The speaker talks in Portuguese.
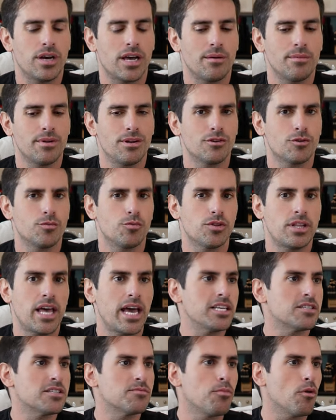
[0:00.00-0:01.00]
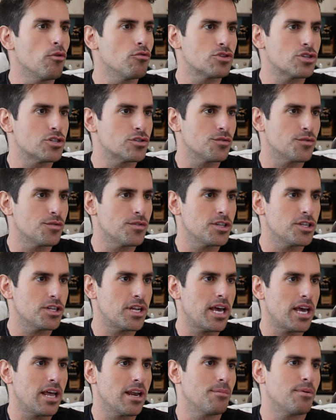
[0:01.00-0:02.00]
ela me deu tipo 10 posts no feed
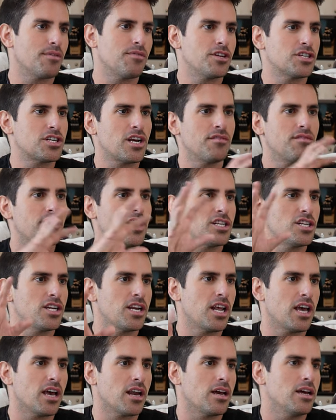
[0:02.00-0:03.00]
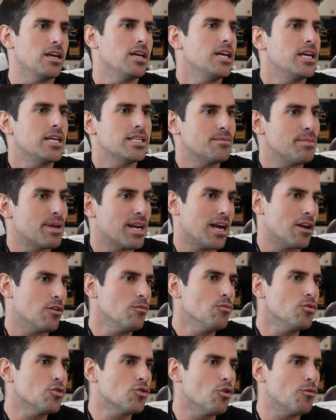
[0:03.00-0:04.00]
dela para fechar a viagem dela. Esse mercado
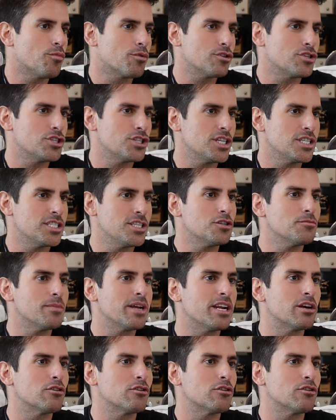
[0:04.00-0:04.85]
mudou, porque hoje em dia existe Total.